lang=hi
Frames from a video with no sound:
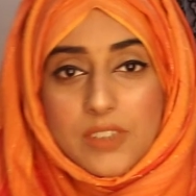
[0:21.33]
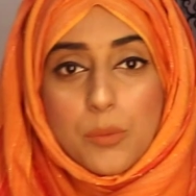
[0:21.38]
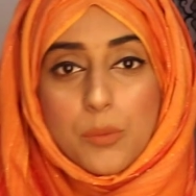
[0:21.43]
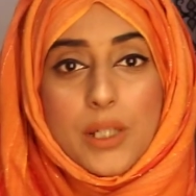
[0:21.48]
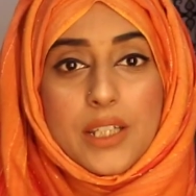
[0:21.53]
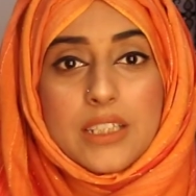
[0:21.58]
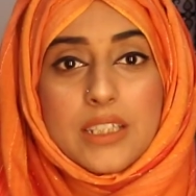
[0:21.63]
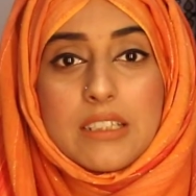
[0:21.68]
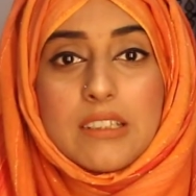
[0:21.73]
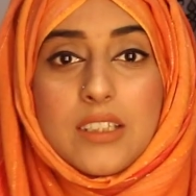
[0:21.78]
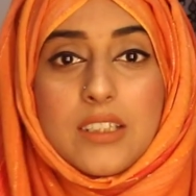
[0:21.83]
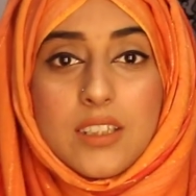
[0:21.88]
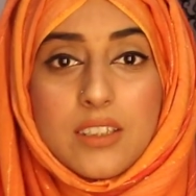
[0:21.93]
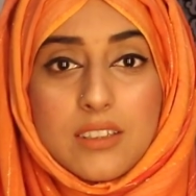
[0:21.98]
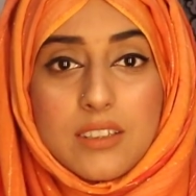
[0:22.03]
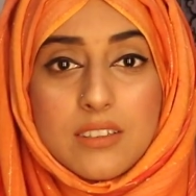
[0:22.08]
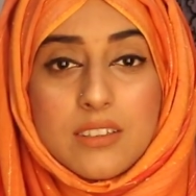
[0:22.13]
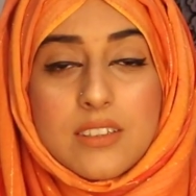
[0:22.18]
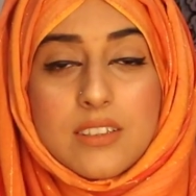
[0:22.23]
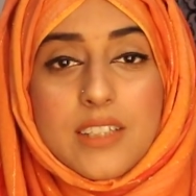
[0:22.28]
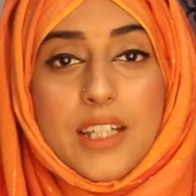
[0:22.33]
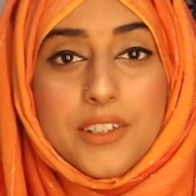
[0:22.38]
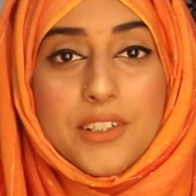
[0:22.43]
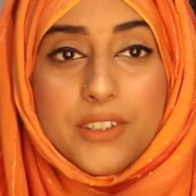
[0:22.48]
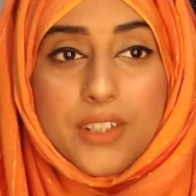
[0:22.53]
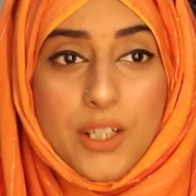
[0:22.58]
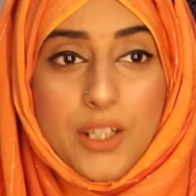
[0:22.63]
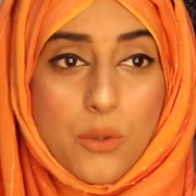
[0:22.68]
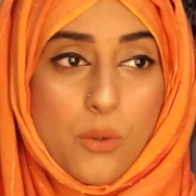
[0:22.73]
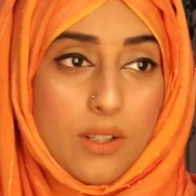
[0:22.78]
हमारी ईद
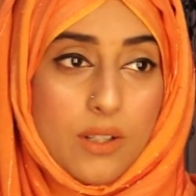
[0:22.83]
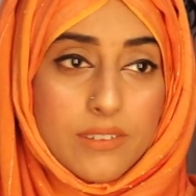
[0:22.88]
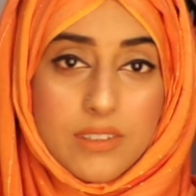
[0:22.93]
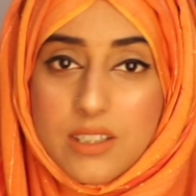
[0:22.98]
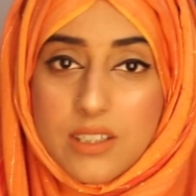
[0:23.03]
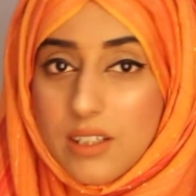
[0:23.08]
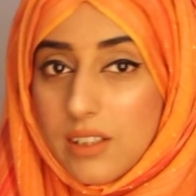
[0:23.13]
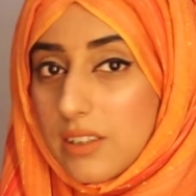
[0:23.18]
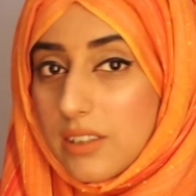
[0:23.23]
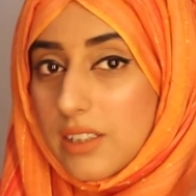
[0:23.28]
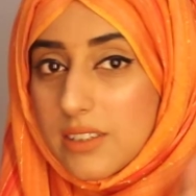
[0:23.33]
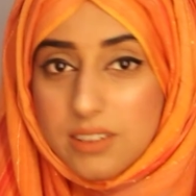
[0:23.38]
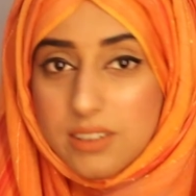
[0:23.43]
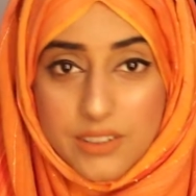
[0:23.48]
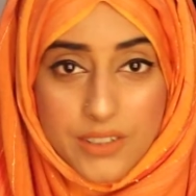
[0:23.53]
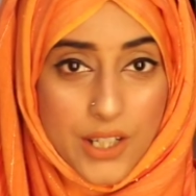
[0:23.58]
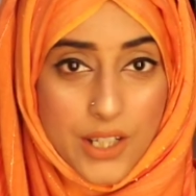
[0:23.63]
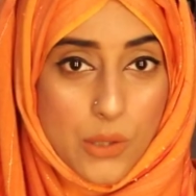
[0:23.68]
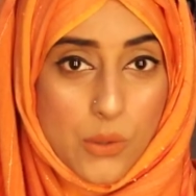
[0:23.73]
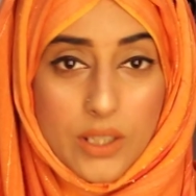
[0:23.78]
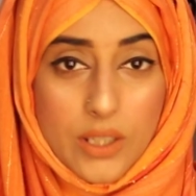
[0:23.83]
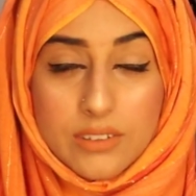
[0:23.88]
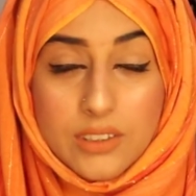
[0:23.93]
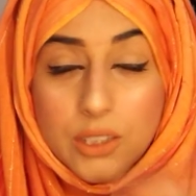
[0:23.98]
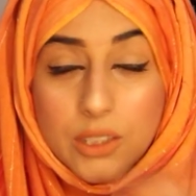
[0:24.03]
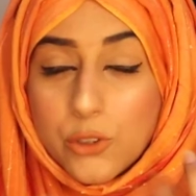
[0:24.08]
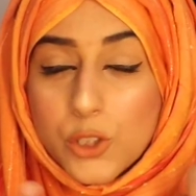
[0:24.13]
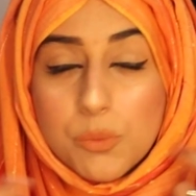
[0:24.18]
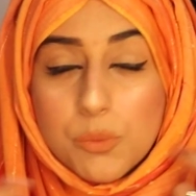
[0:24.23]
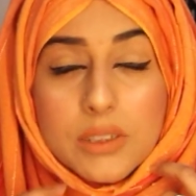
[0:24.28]
सैटरडे को आती है या संडे को
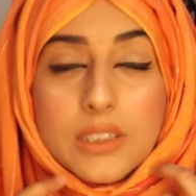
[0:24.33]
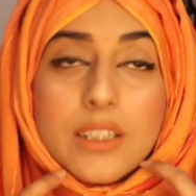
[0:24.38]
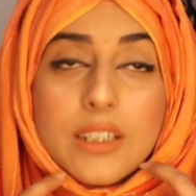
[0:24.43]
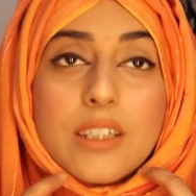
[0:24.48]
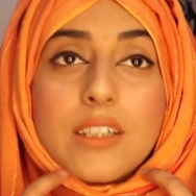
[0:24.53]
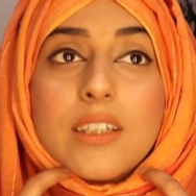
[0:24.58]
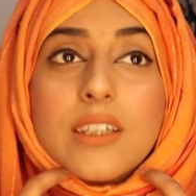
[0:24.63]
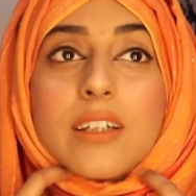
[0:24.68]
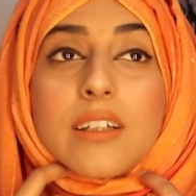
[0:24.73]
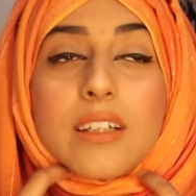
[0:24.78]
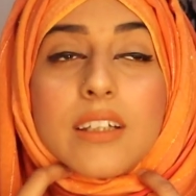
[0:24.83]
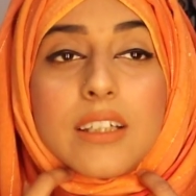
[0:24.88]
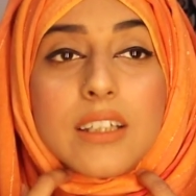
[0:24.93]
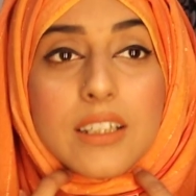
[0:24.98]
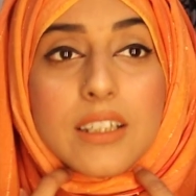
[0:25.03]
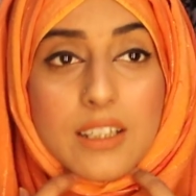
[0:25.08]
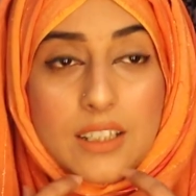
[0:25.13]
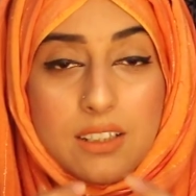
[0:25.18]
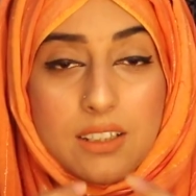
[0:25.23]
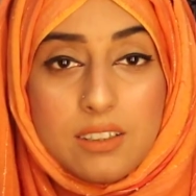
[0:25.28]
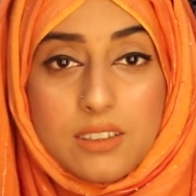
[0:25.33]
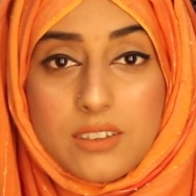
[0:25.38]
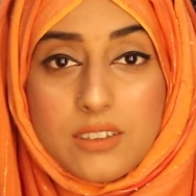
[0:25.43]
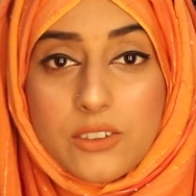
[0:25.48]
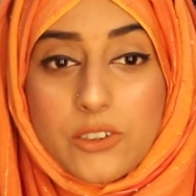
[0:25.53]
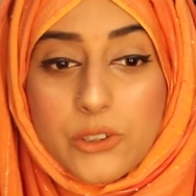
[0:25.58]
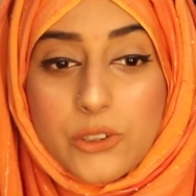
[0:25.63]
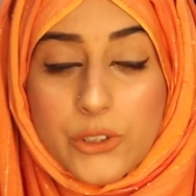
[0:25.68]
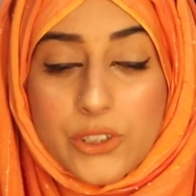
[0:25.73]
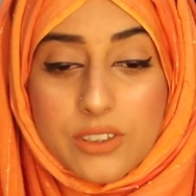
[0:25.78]
आती है कुछ पता नहीं है
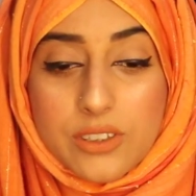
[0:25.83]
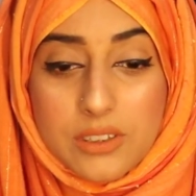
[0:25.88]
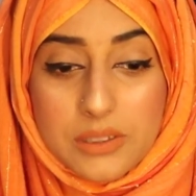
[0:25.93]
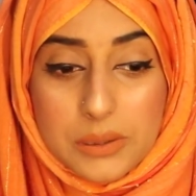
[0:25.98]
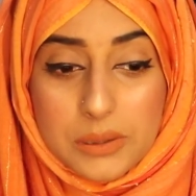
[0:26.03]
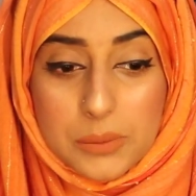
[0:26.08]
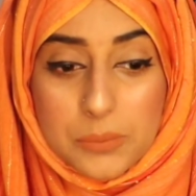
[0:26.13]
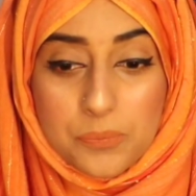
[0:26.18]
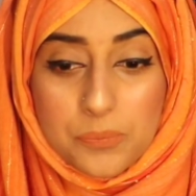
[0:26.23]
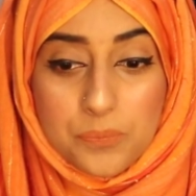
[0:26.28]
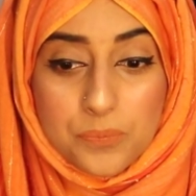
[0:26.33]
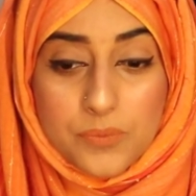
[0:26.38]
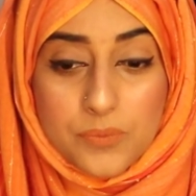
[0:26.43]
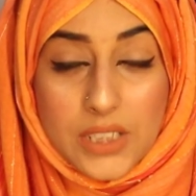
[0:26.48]
और